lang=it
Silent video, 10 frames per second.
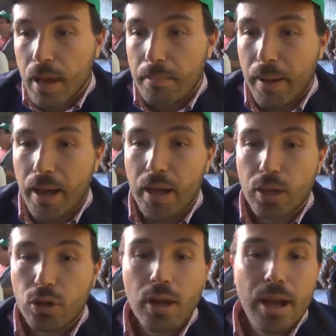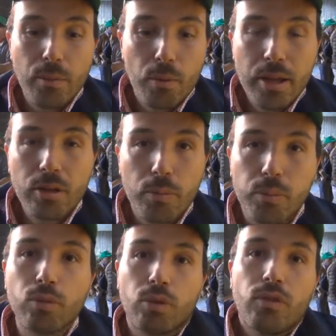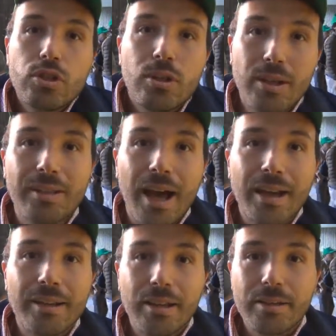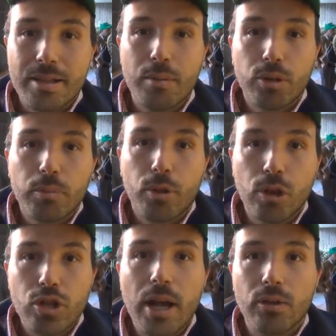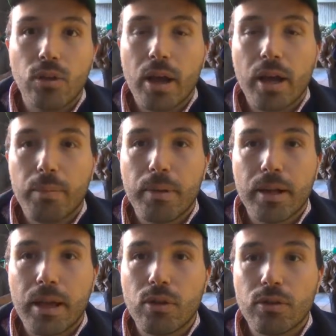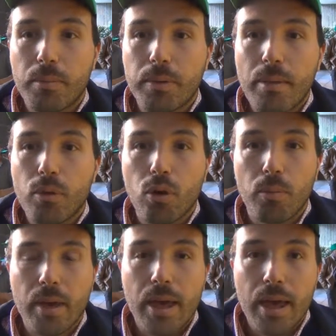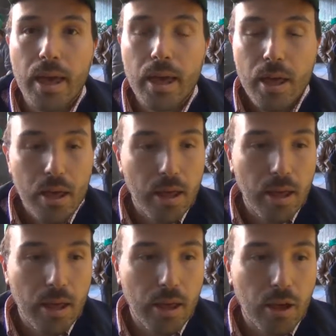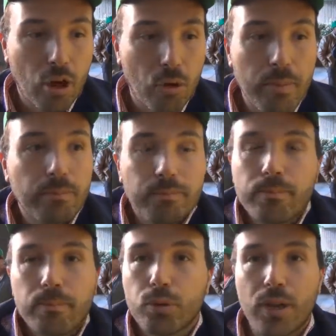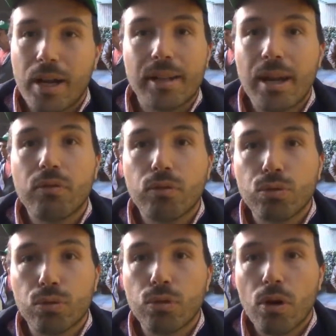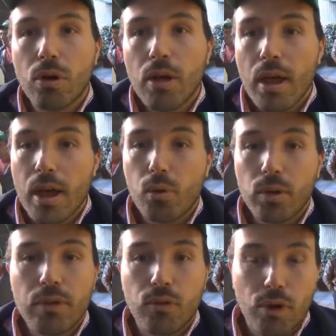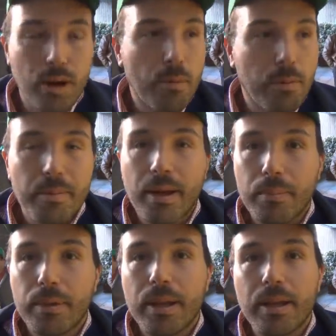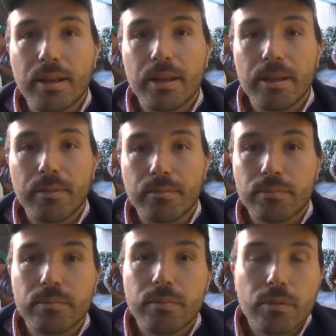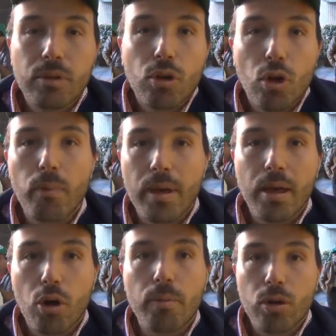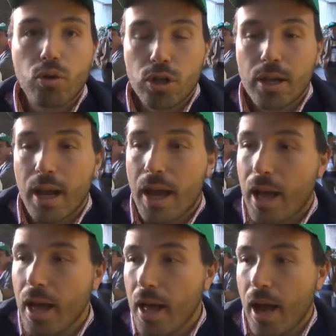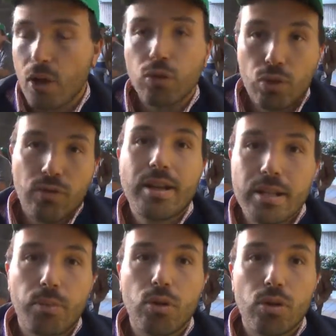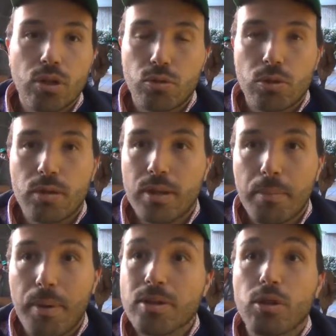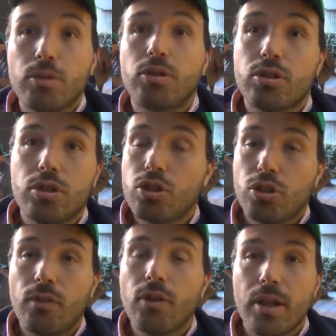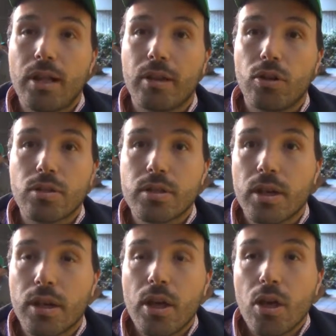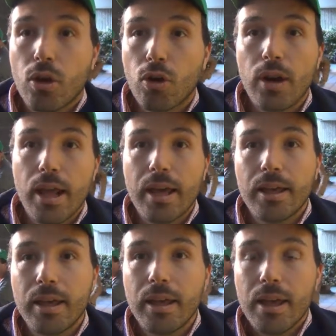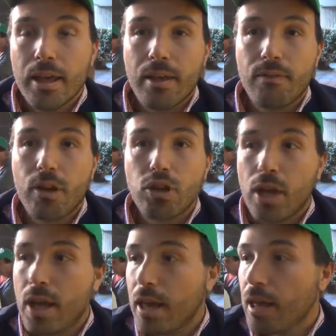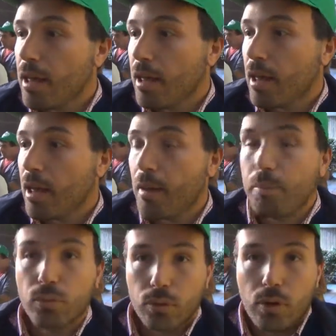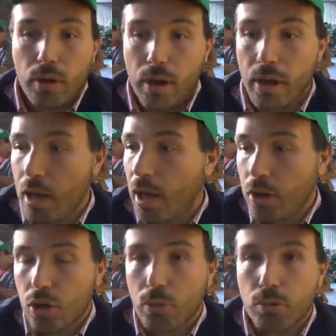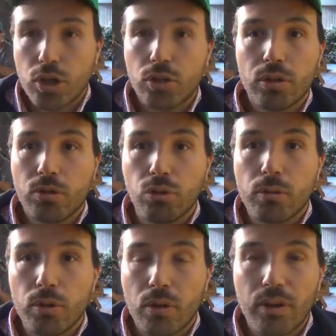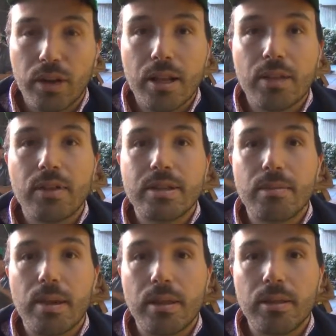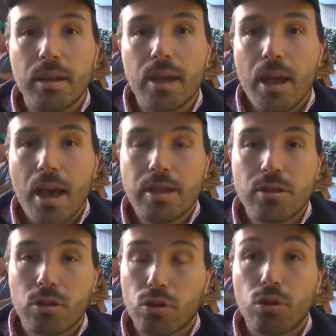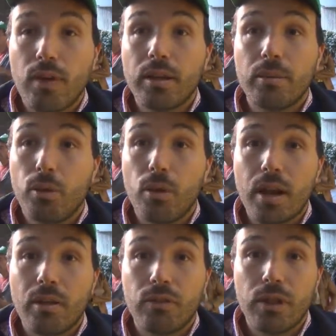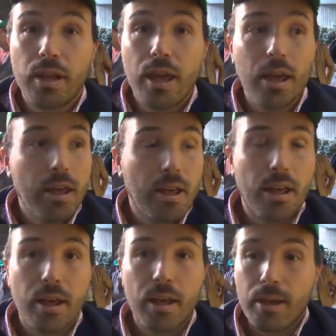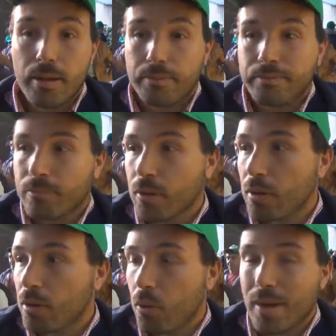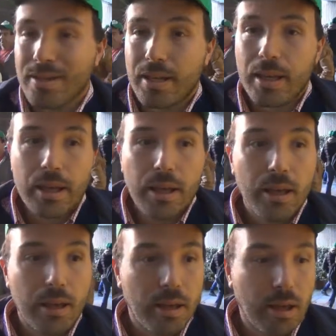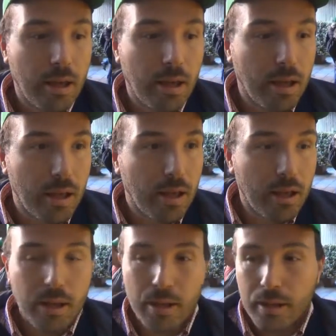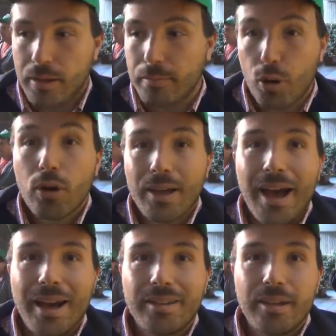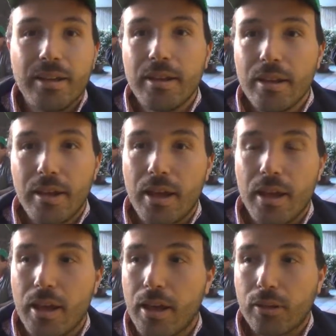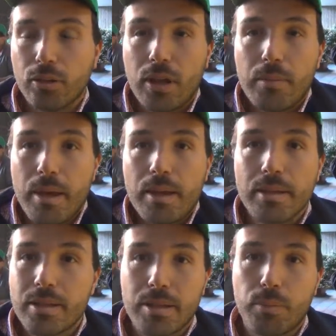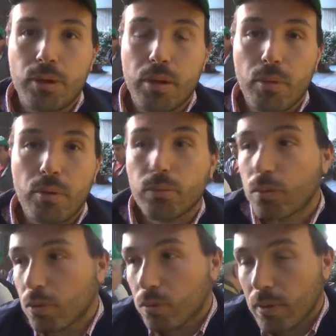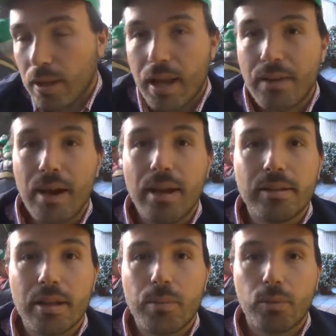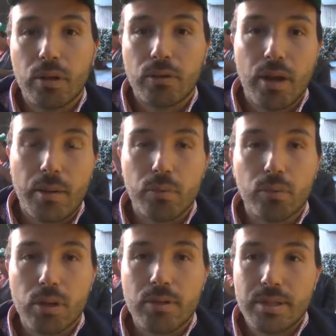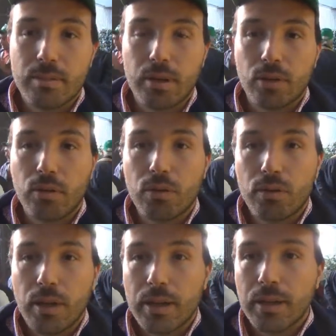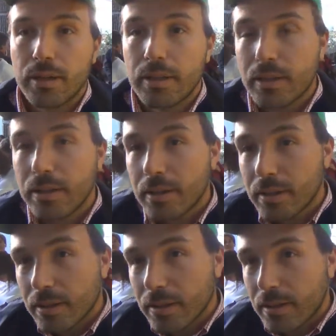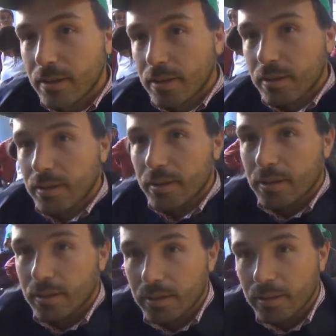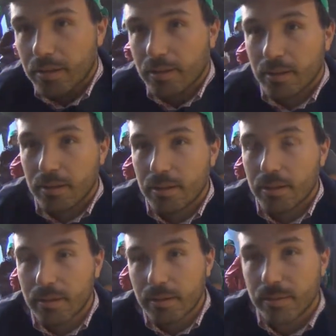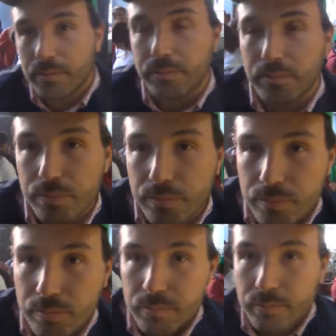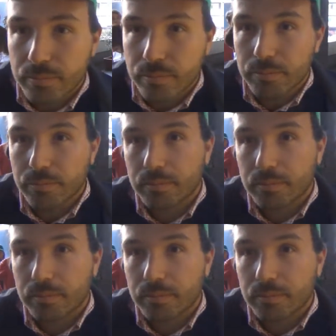Ma, eh, noi al momento, appunto, visto i ritardi, stiamo temporeggiando anche perché non sappiamo come, eh, come potrà andare in futuro e quindi vorremmo prima capire di, mh, mm, come, come, riuscire a, a, non trovarsi poi in una situazione di impasse come si si ci trovano gli altri nostri colleghi che invece eh, appunto, eh, hanno incominciato da subito a fare degli investimenti e si sono trovati poi alla fine ehm, quasi eh, bloccati eh, totalmente senza poter poi andare avanti e poter fare appunto, gli investimenti che dovevano fare. Quali opportunità state perdendo? Quali opportunità avreste sul territorio